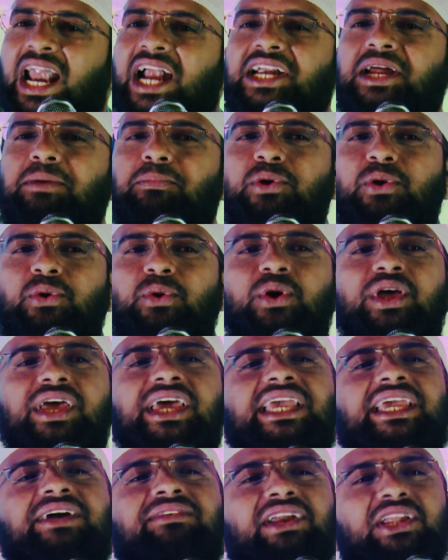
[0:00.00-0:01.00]
అలాంటప్పుడు
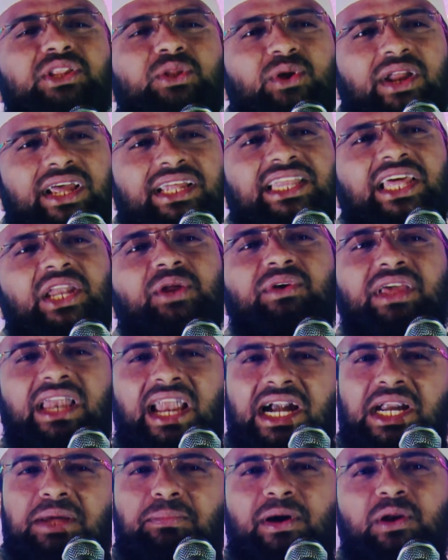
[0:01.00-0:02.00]
ఎవరితోనైతే నువ్వు
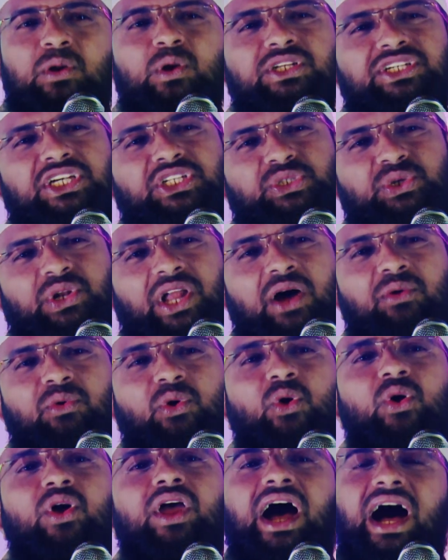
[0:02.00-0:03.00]
ఇలాంటి పనులు
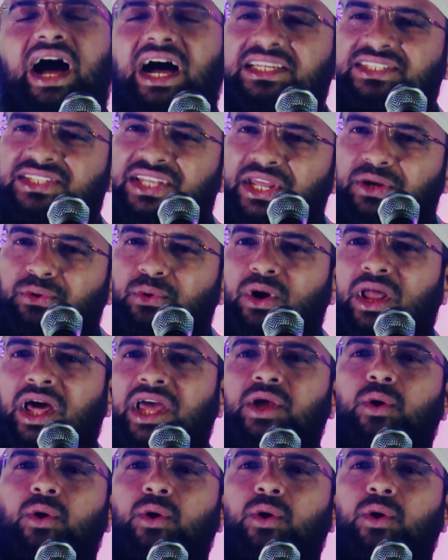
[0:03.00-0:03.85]
చేస్తున్నావో ఆ స్త్రీ కూడా